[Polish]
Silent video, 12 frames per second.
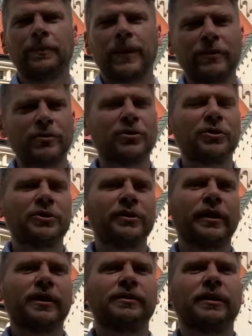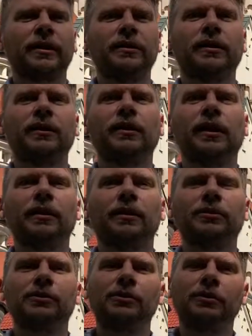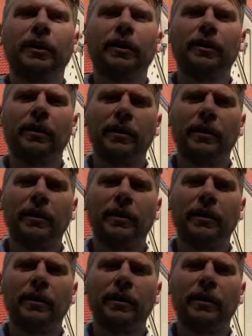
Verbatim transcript: A więc to też jest taka zachęta dla nas dzisiaj,